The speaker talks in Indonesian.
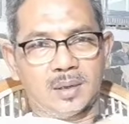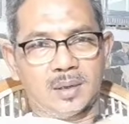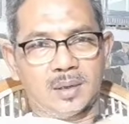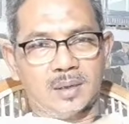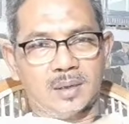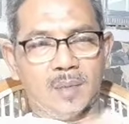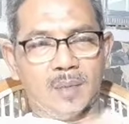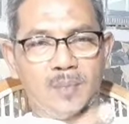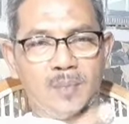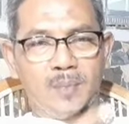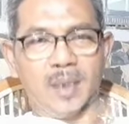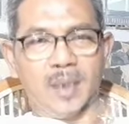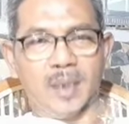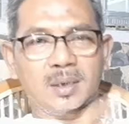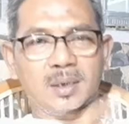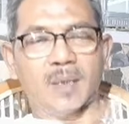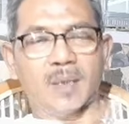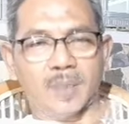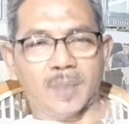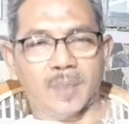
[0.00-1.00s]

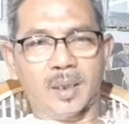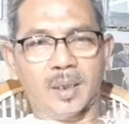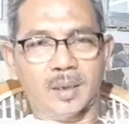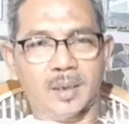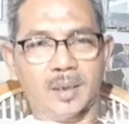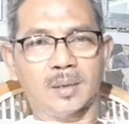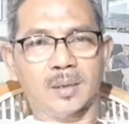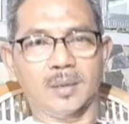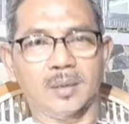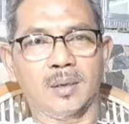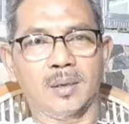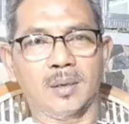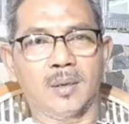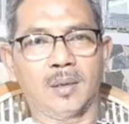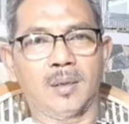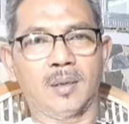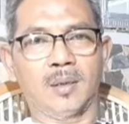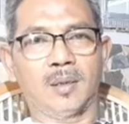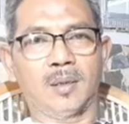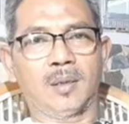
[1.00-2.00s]
sampean-sampean yang
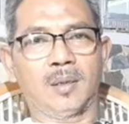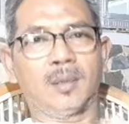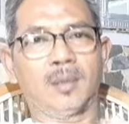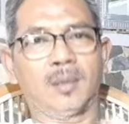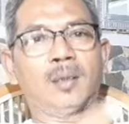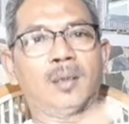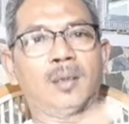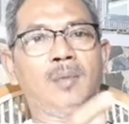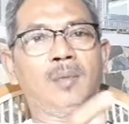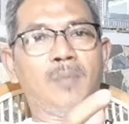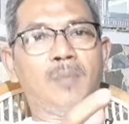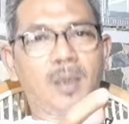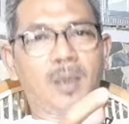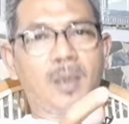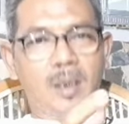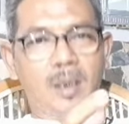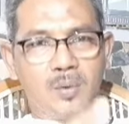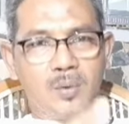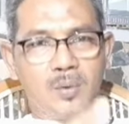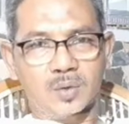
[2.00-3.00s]

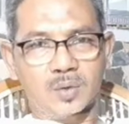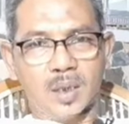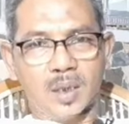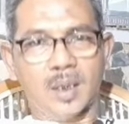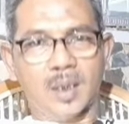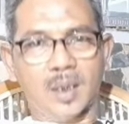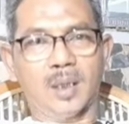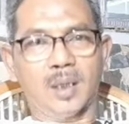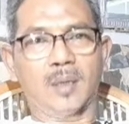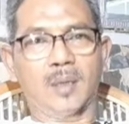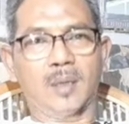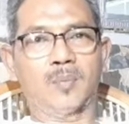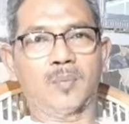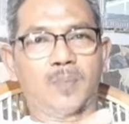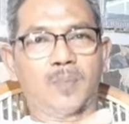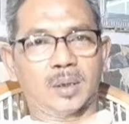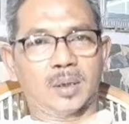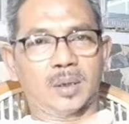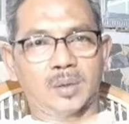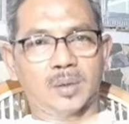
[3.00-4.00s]
mengaku salah,
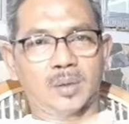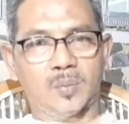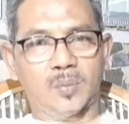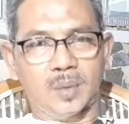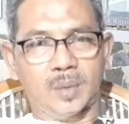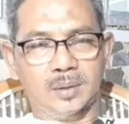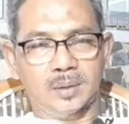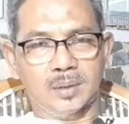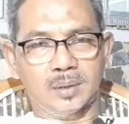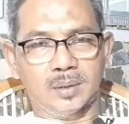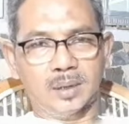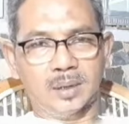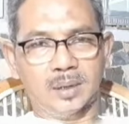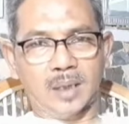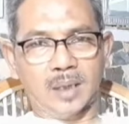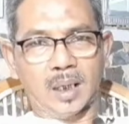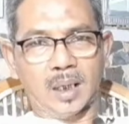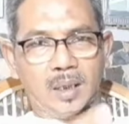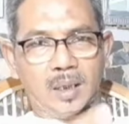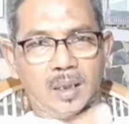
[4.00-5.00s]
bertobat
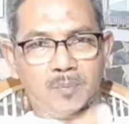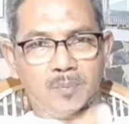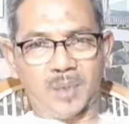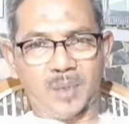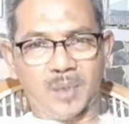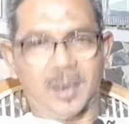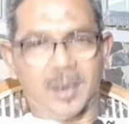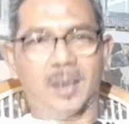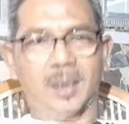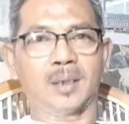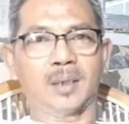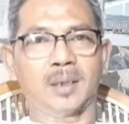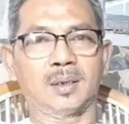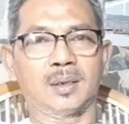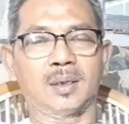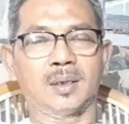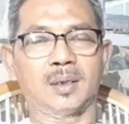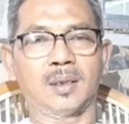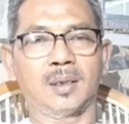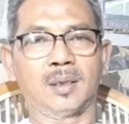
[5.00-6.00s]
tidak akan pernah lagi
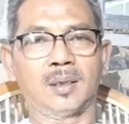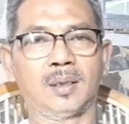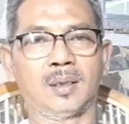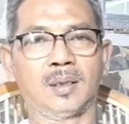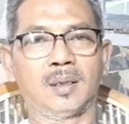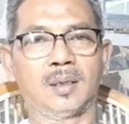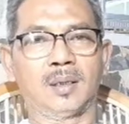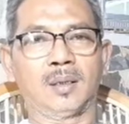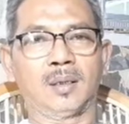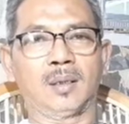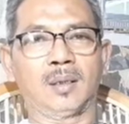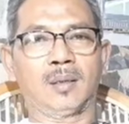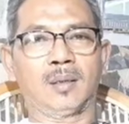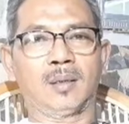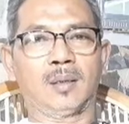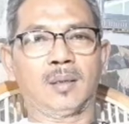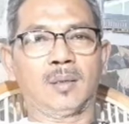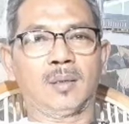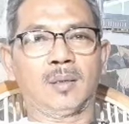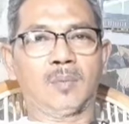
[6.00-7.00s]

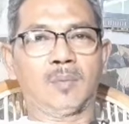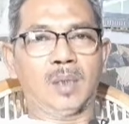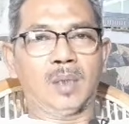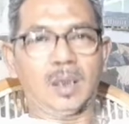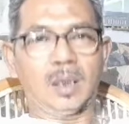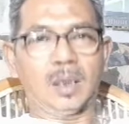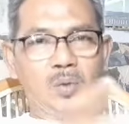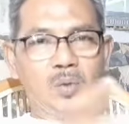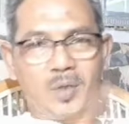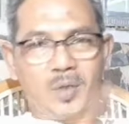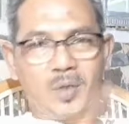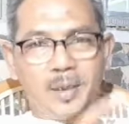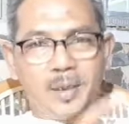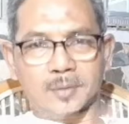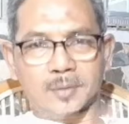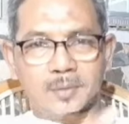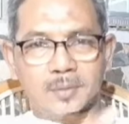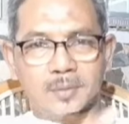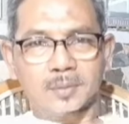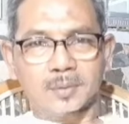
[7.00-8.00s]

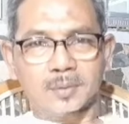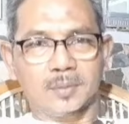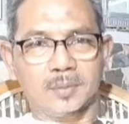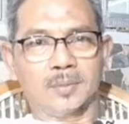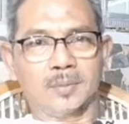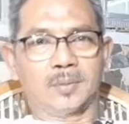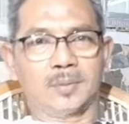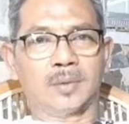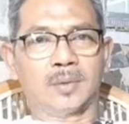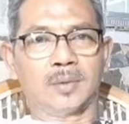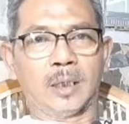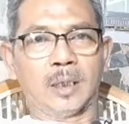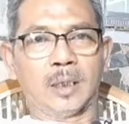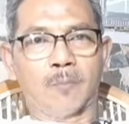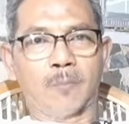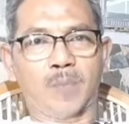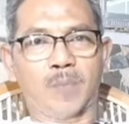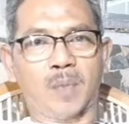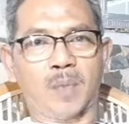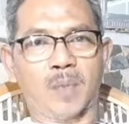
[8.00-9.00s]
melakukan
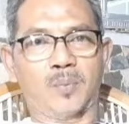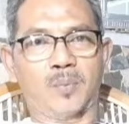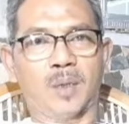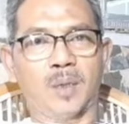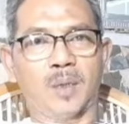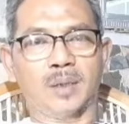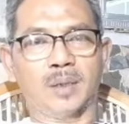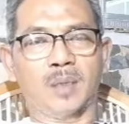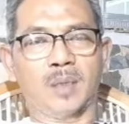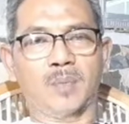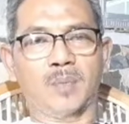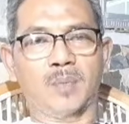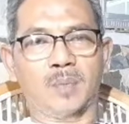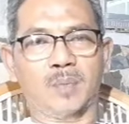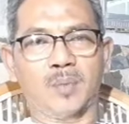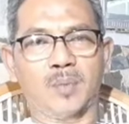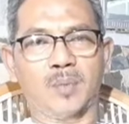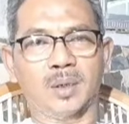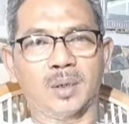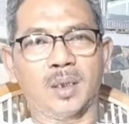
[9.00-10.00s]

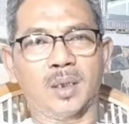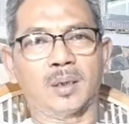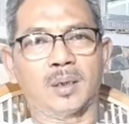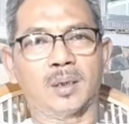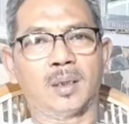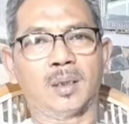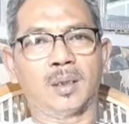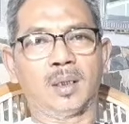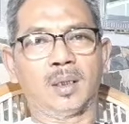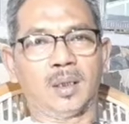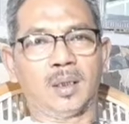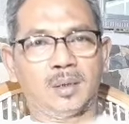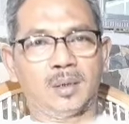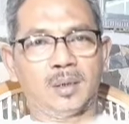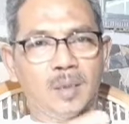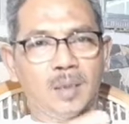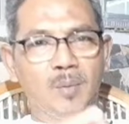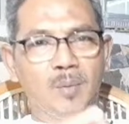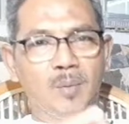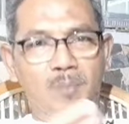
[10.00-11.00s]
perbuatan-perbuatan
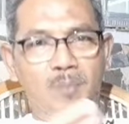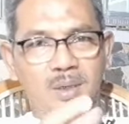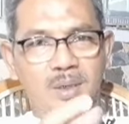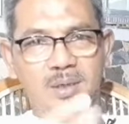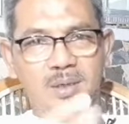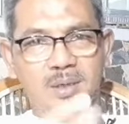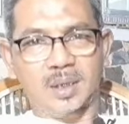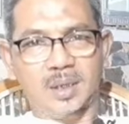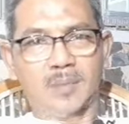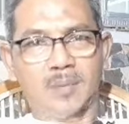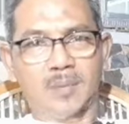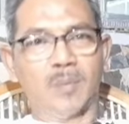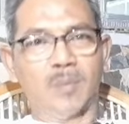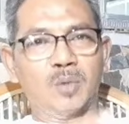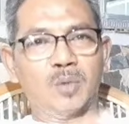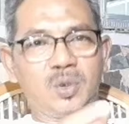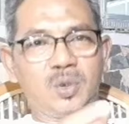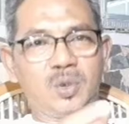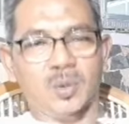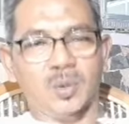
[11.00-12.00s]
yang membenci,
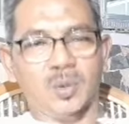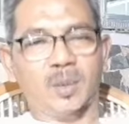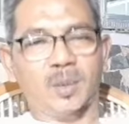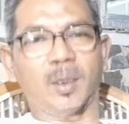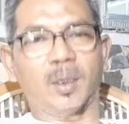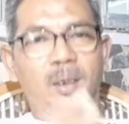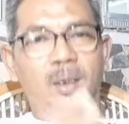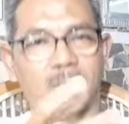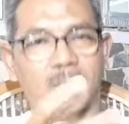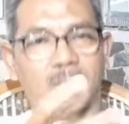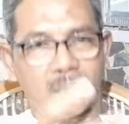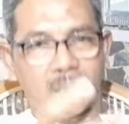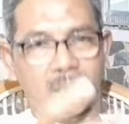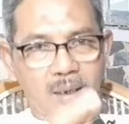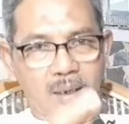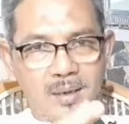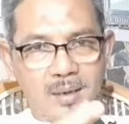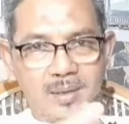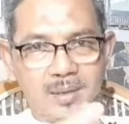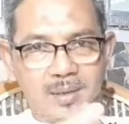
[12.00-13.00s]
memusuhi kepada negara
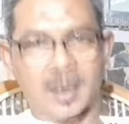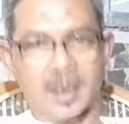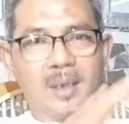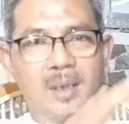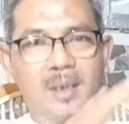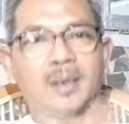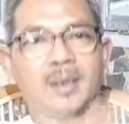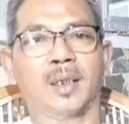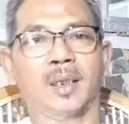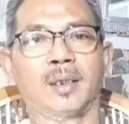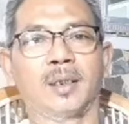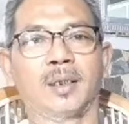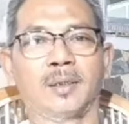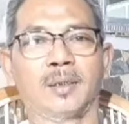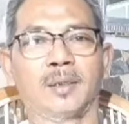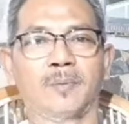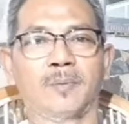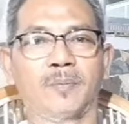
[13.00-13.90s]
yang sah kita ini.